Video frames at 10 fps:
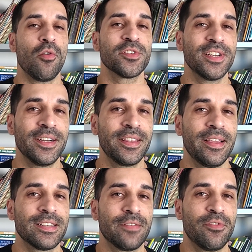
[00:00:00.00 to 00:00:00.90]
Com
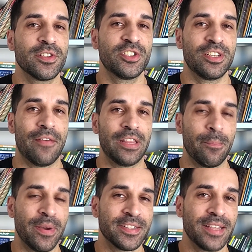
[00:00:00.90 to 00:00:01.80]
certeza você já deve
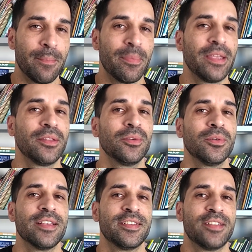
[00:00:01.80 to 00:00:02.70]
ter percebido
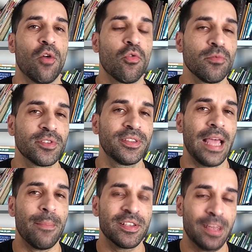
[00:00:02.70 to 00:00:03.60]
que existem alguns
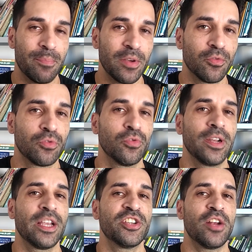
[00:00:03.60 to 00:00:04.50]
temas na
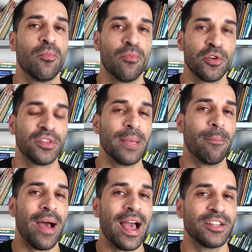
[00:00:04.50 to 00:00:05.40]
apicultura que geram muito
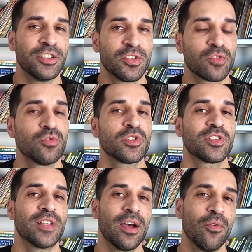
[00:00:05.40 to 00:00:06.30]
debate,
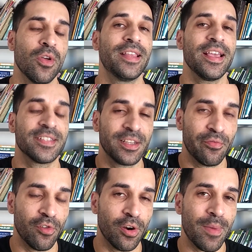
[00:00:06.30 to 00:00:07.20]
discussão,
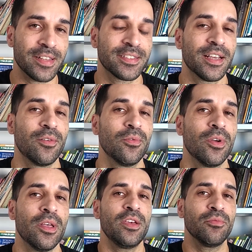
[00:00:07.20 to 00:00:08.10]
desinformação.
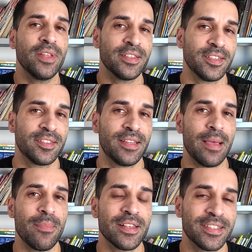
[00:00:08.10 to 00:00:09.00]
E um desses
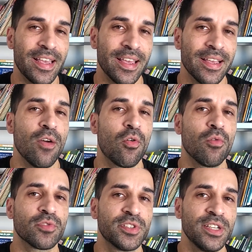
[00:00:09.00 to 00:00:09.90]
temas é: eu
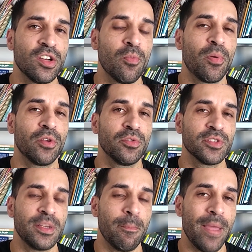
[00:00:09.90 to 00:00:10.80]
consigo
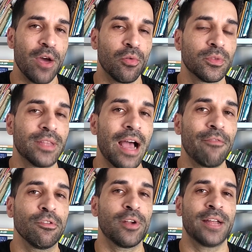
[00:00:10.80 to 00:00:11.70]
produzir mel da
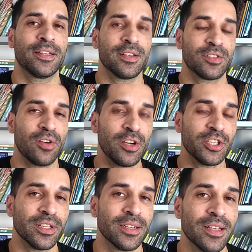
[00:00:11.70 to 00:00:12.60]
florada da
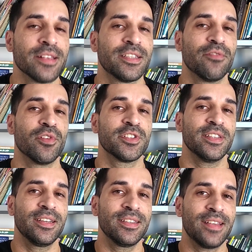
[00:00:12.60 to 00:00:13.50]
soja? Se
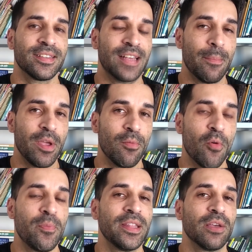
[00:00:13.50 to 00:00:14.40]
você quiser saber
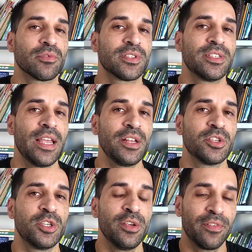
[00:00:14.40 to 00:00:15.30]
uma opinião
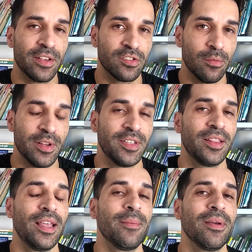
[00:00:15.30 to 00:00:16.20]
científica sobre esse
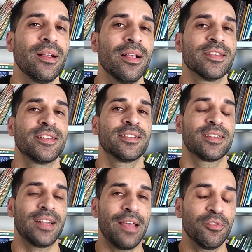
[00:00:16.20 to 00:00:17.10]
tema, se
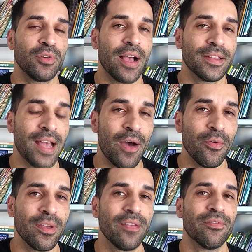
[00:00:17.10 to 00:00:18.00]
inscreve no
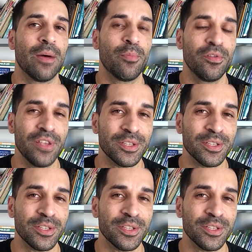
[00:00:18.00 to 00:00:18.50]
canal e vamos pro